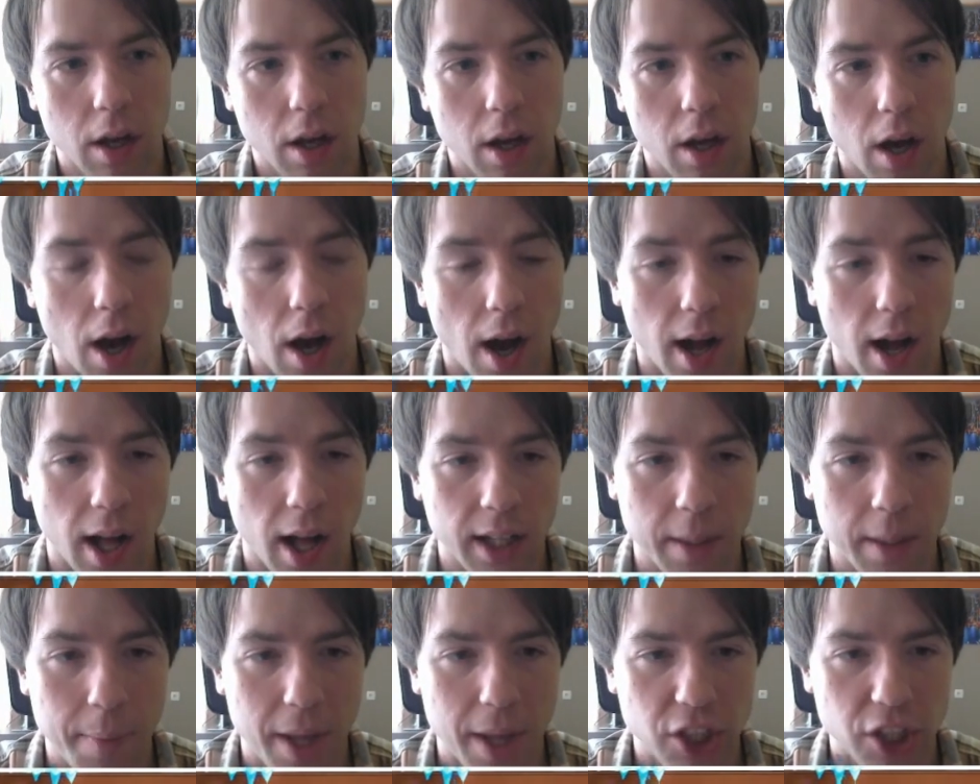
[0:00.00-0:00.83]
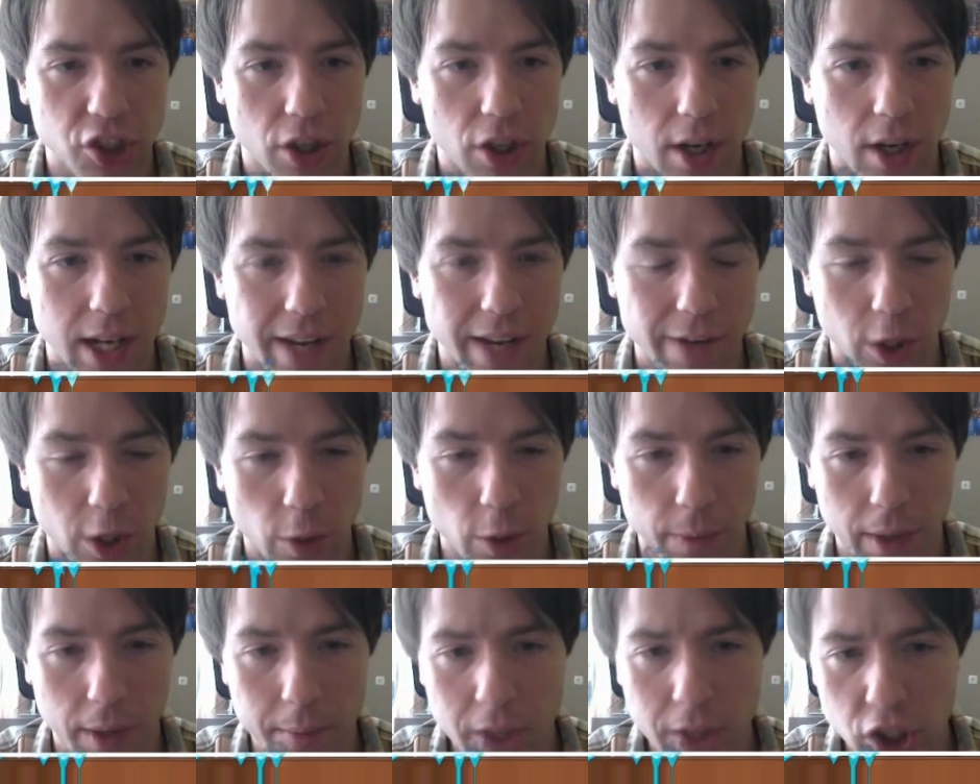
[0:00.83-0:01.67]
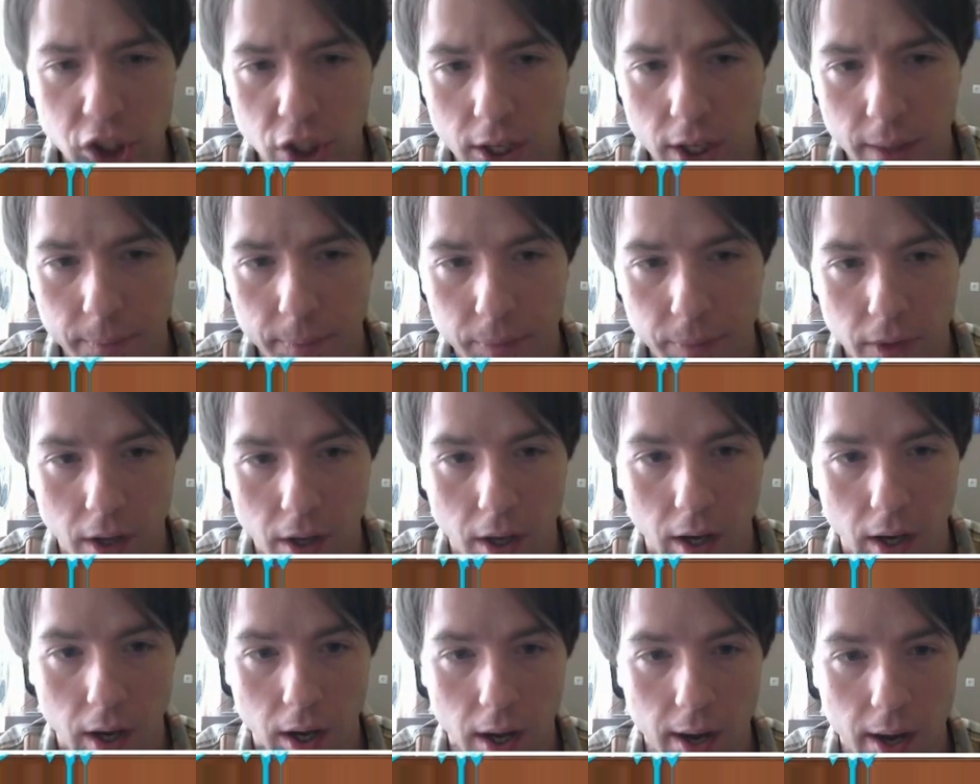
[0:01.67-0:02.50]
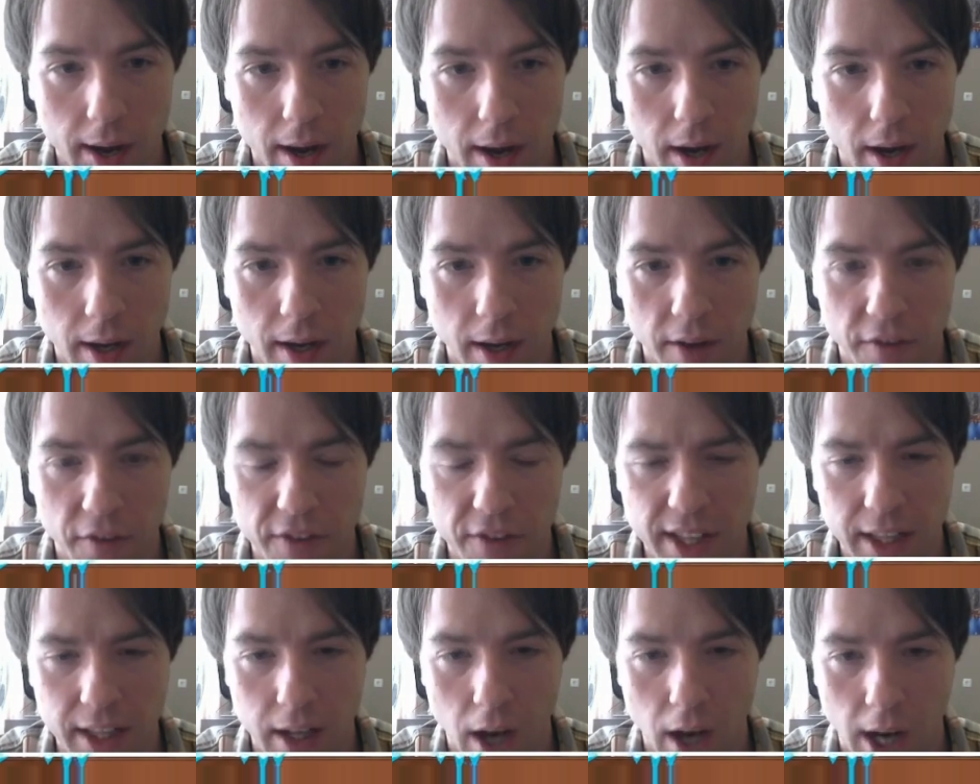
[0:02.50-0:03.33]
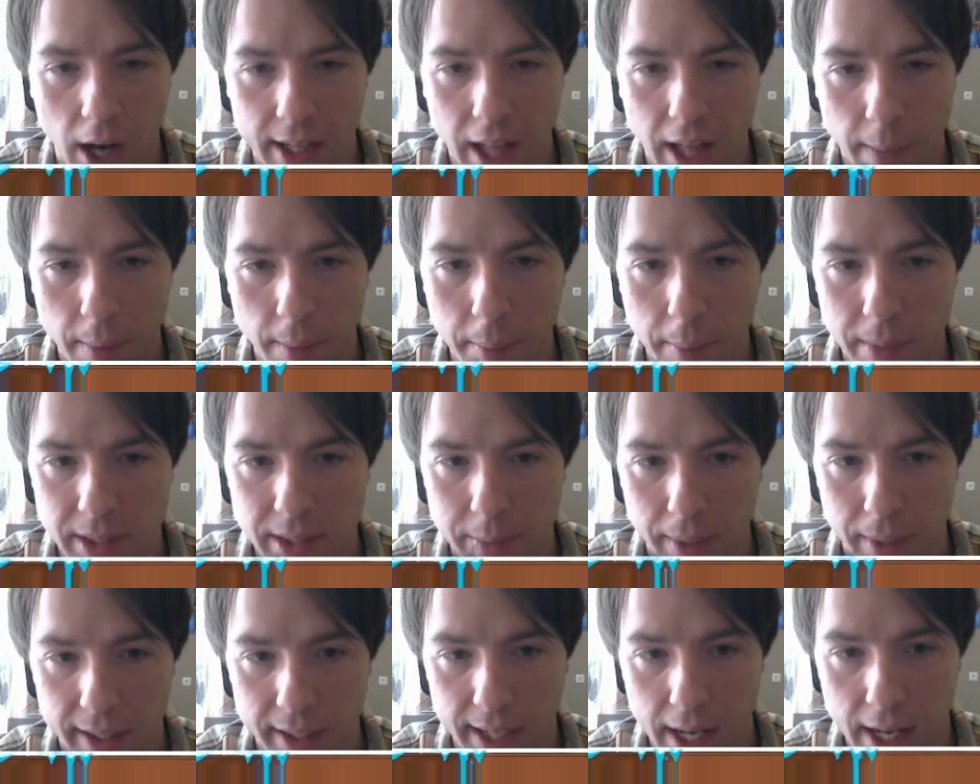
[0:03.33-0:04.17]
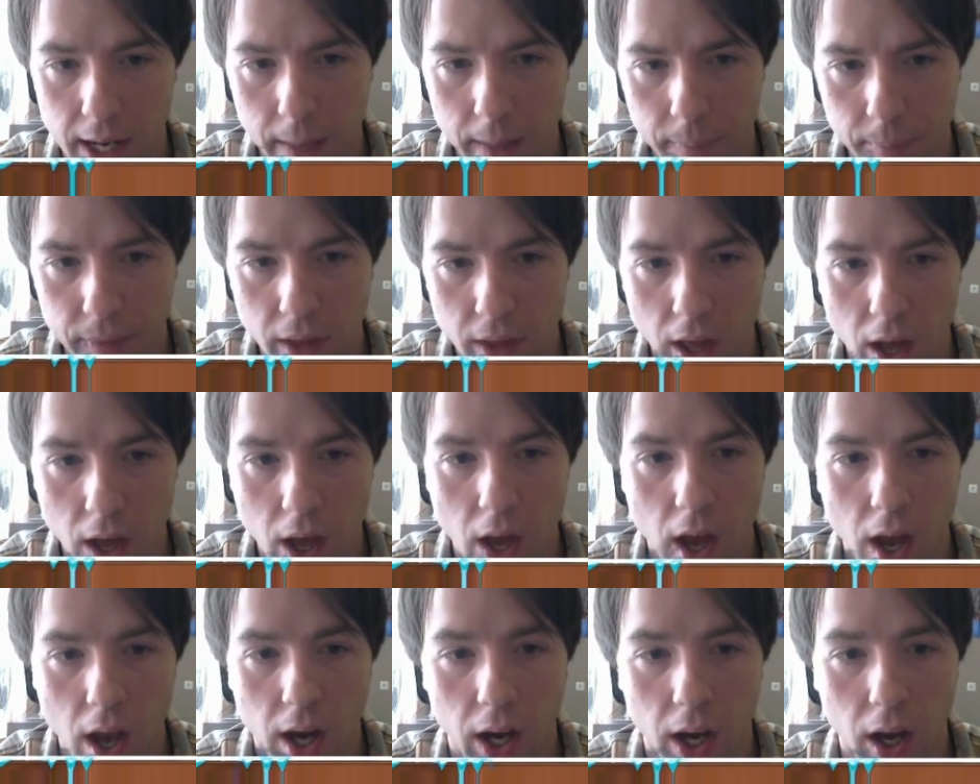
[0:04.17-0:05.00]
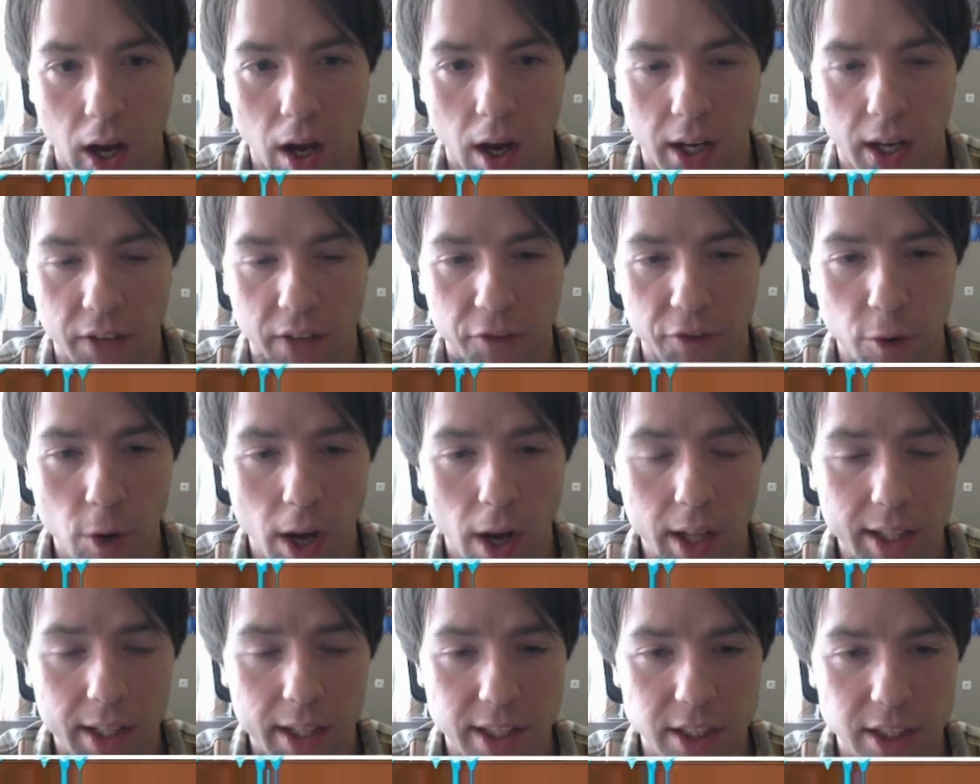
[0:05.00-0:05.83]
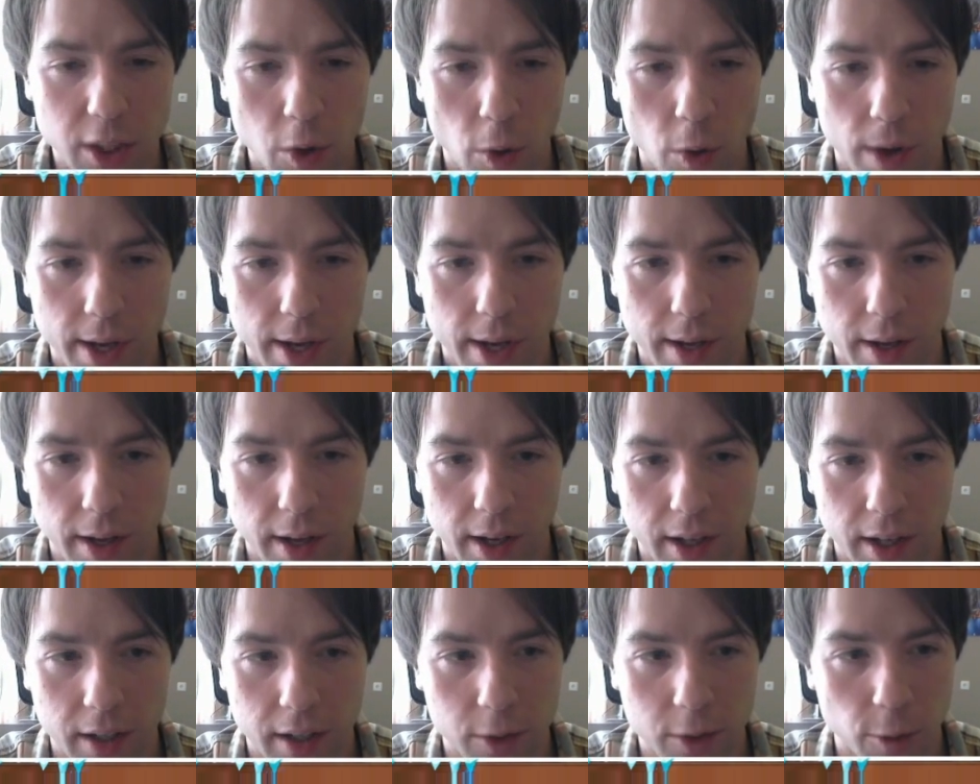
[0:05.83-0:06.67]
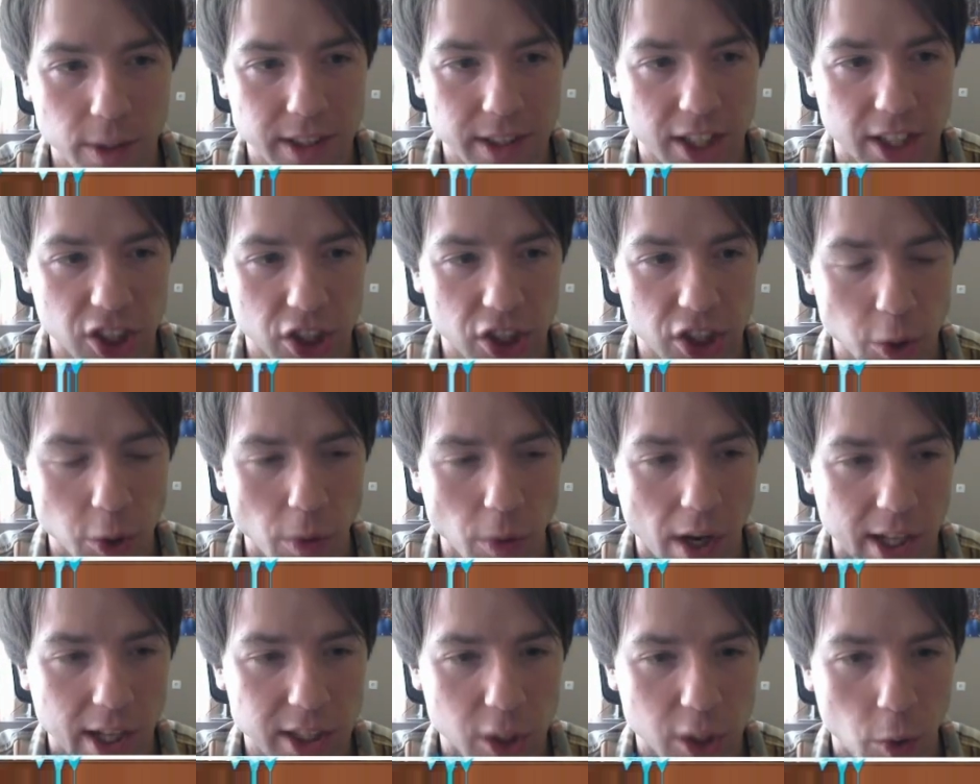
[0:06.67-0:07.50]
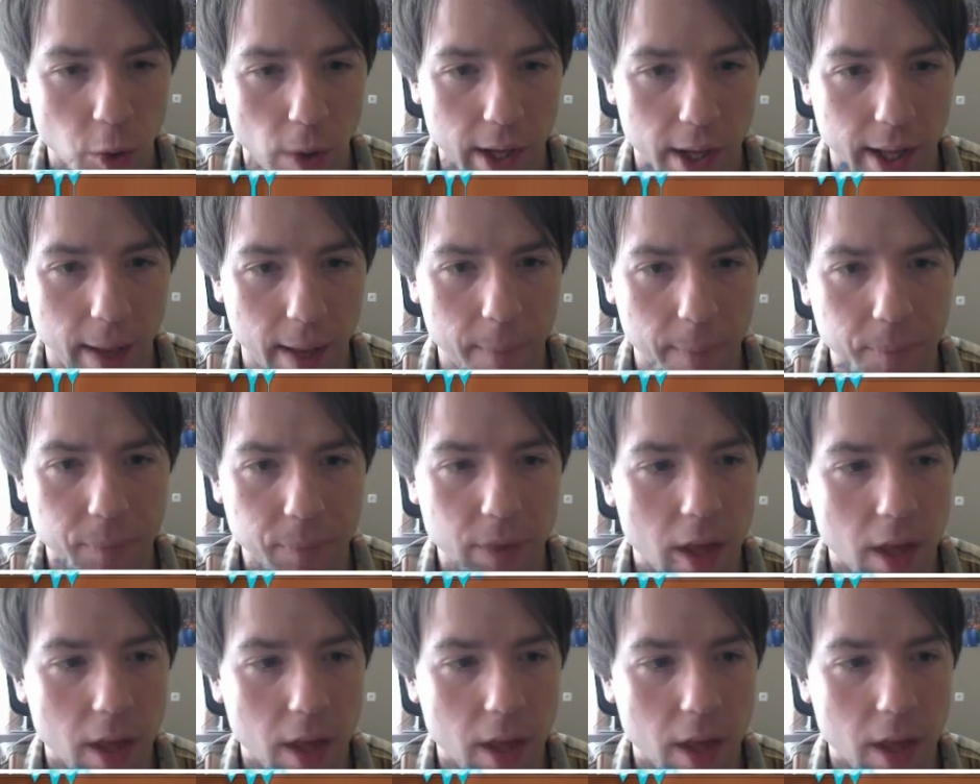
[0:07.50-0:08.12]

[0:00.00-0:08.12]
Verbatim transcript: А, опять же, левой кнопкой мышки. А, виды окна мы посмотрели. А, конфигурат категории. То есть наш настройка категории, да?